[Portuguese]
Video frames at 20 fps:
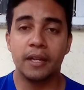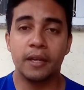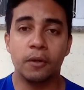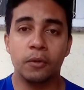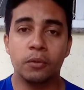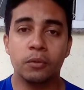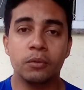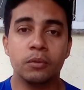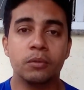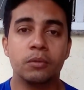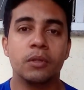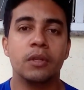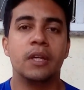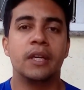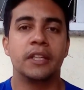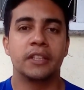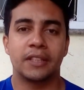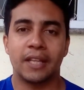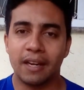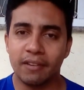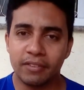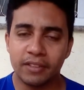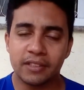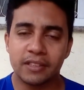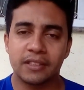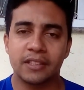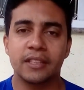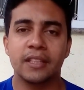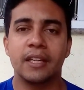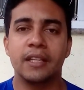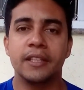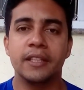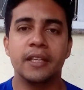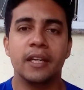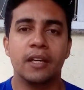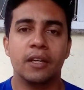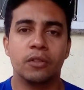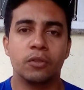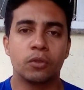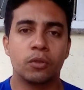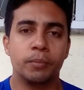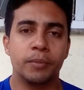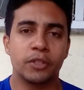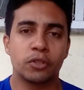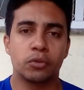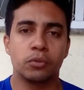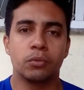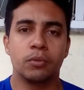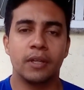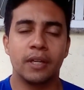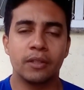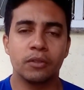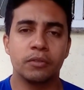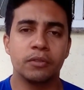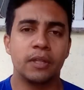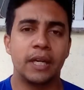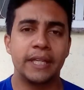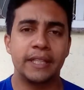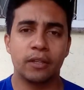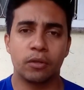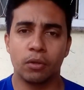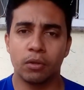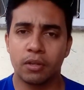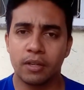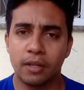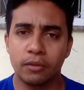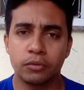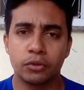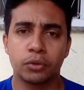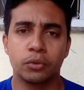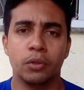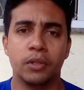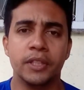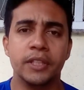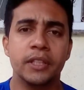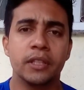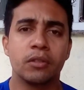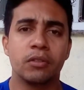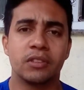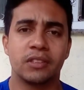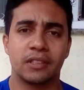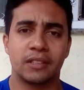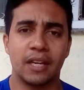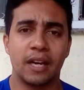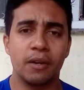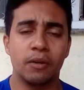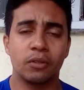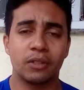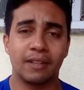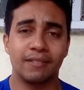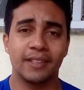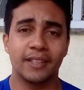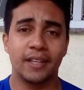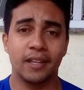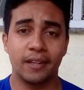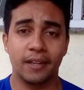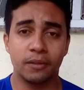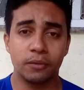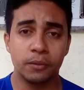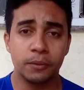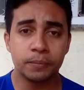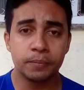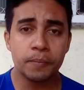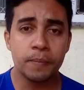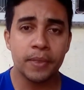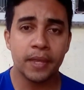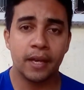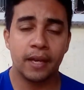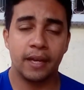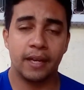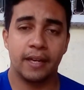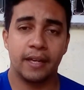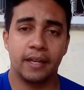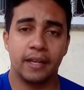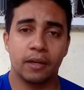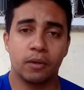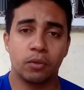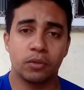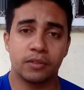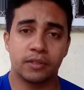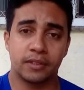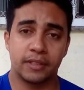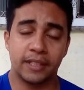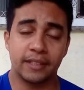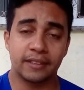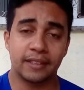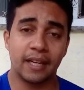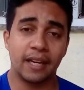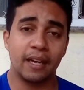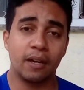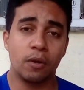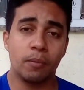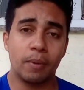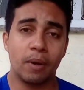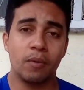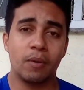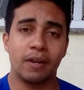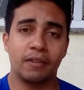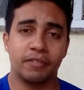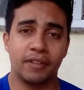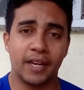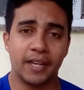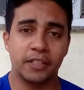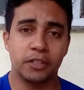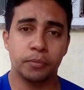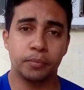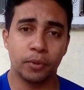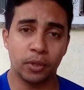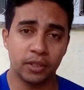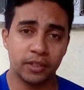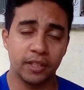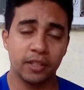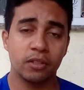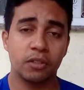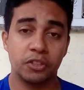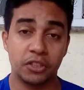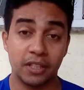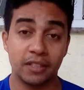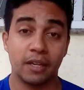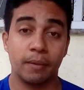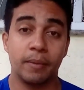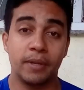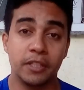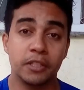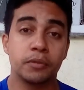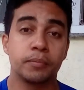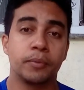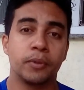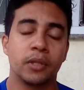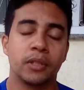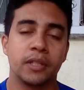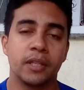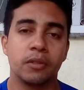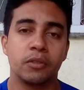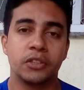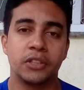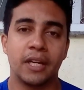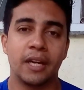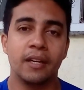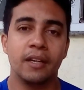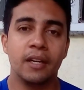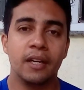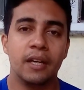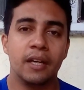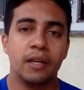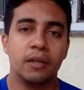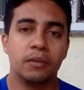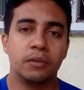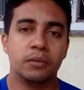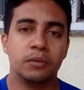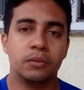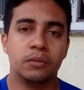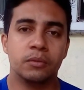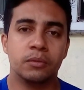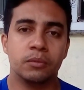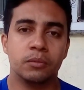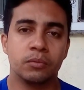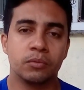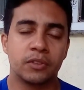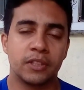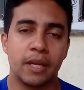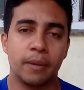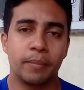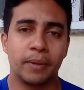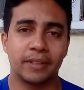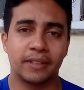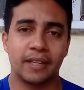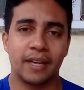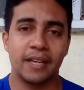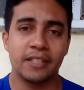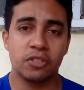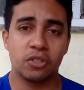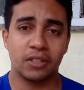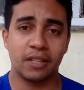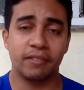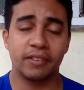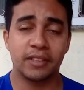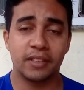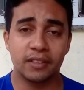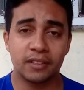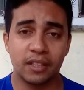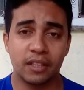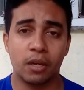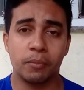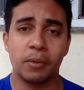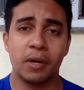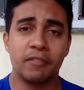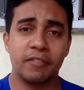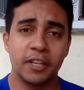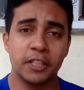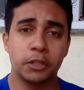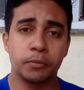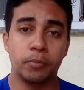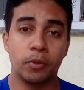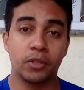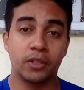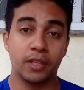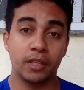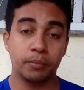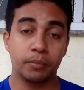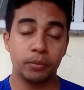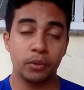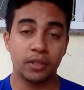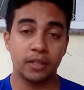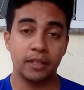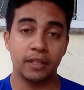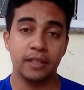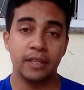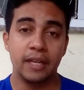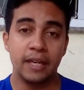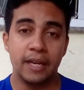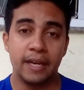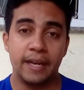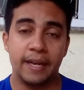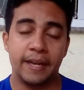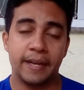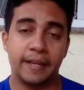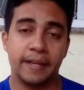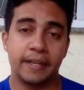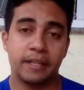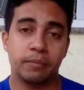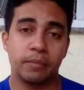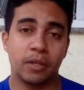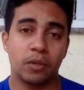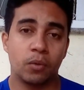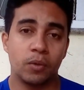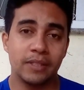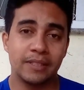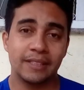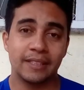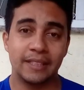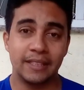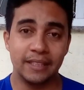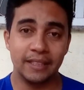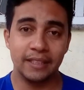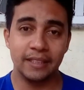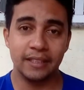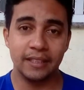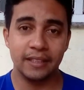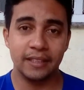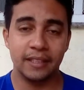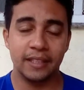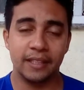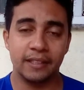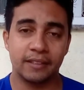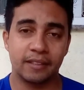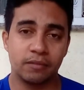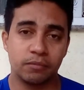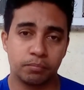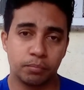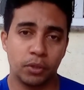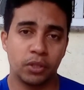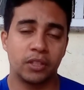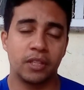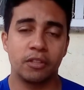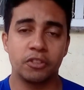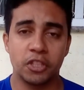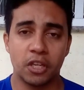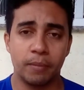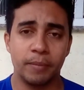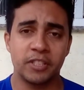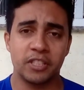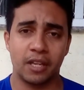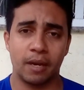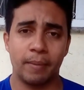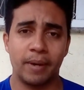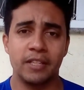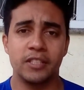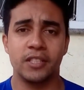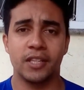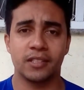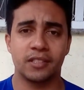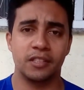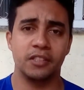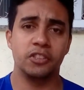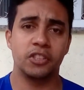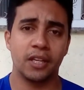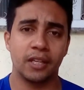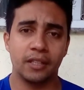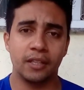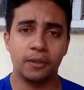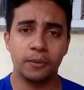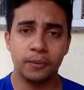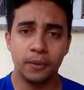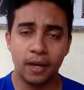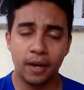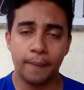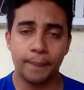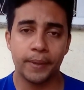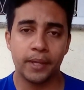eu estava assim ali no começo do ano, ainda colocando os currículos e tal, eu estava querendo é, tentar arrumar uma vaga de porteiro, que eu já trabalhei de porteiro já, um, um tempo atrás, eu estava tentando arrumar uma vaga de porteiro porque é, era uma coisa que porteiro geralmente trabalha dia sim, dia não.